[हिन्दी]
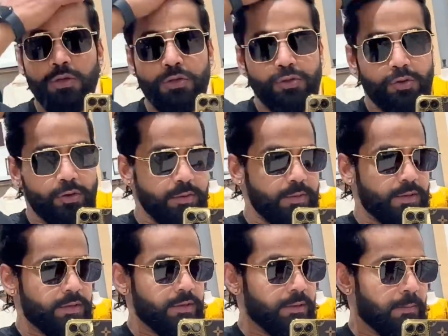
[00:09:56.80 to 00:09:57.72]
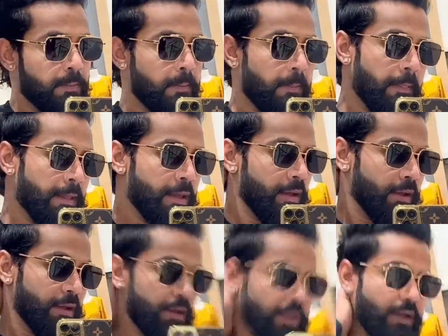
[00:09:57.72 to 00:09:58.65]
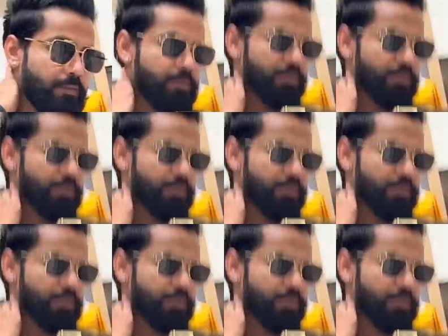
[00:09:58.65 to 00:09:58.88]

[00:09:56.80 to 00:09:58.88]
छोड़ो ही मत एक भी